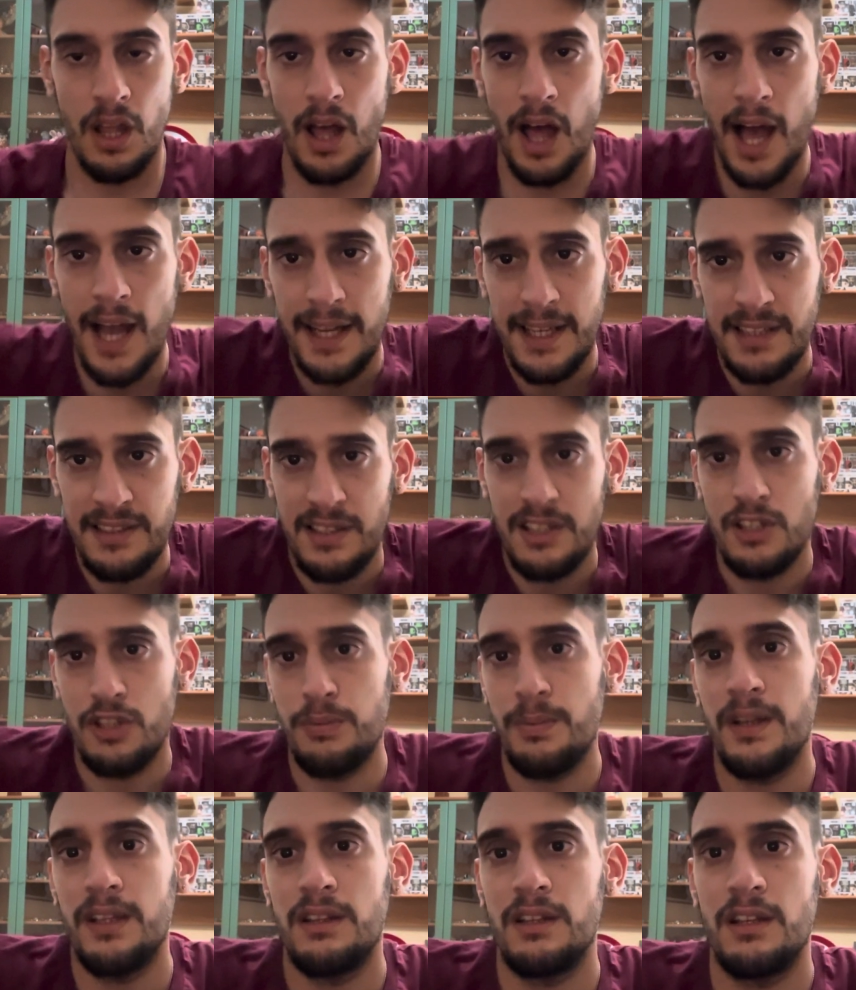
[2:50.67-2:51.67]
anche se
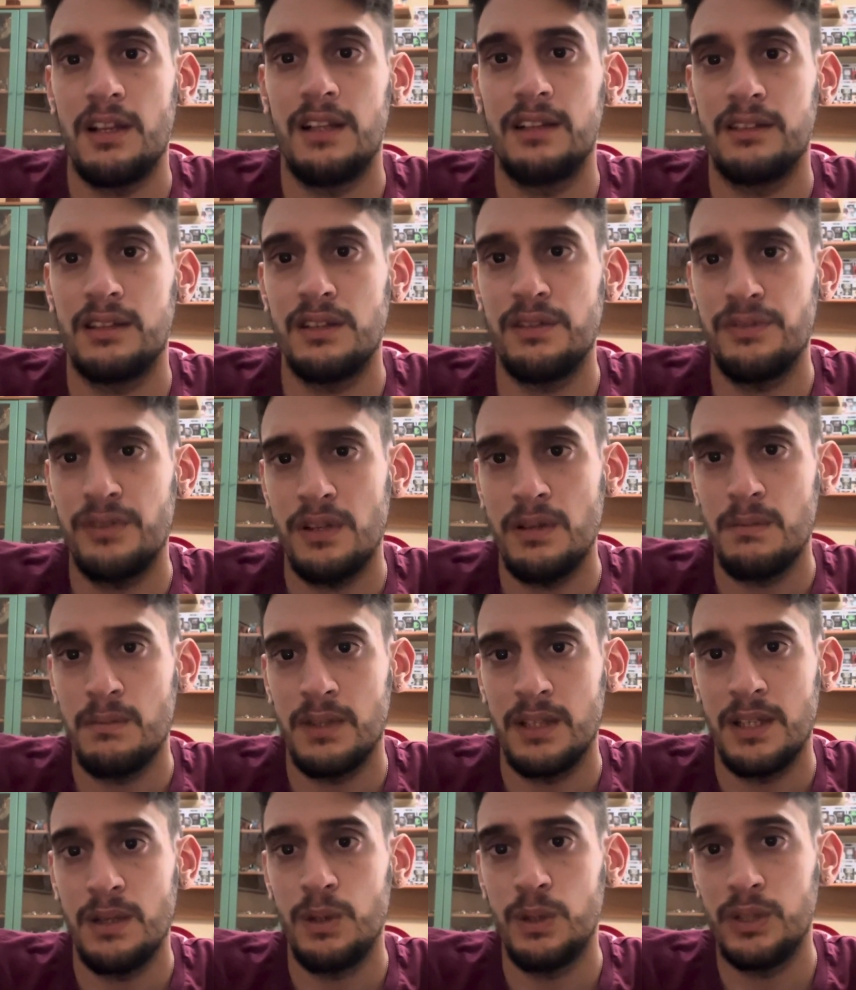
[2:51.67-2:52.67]
rispetto agli altri
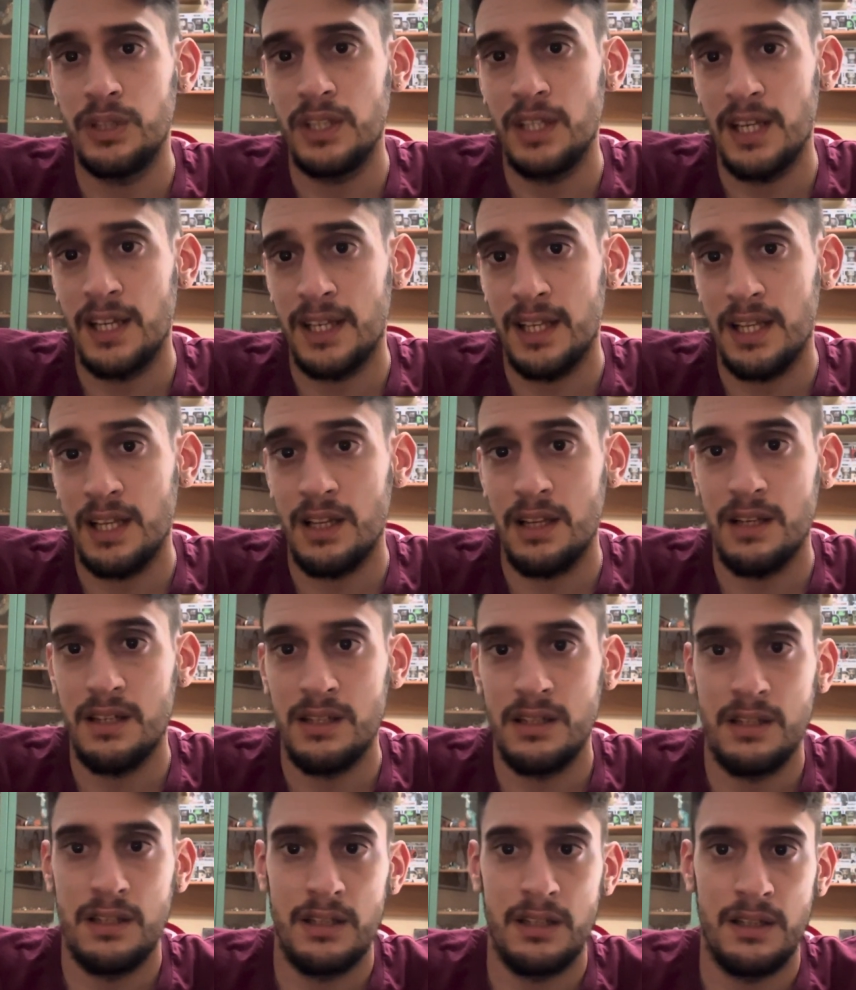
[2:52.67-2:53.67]
film devo dire che
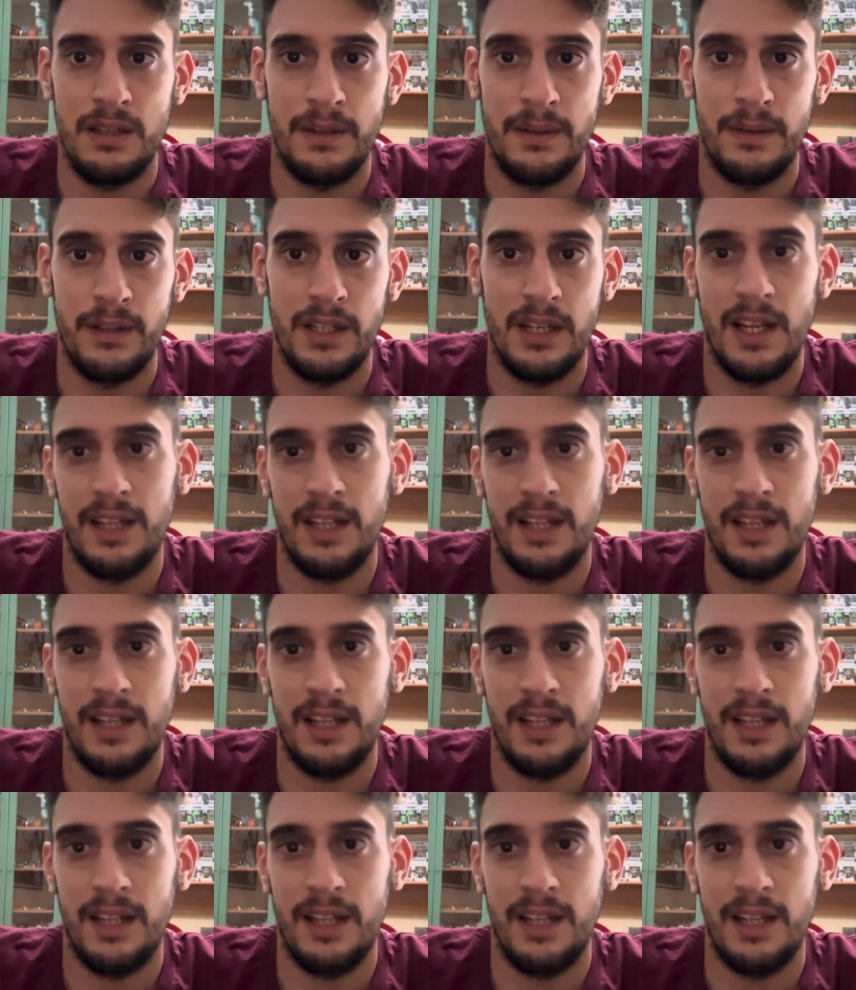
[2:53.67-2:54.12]
eh,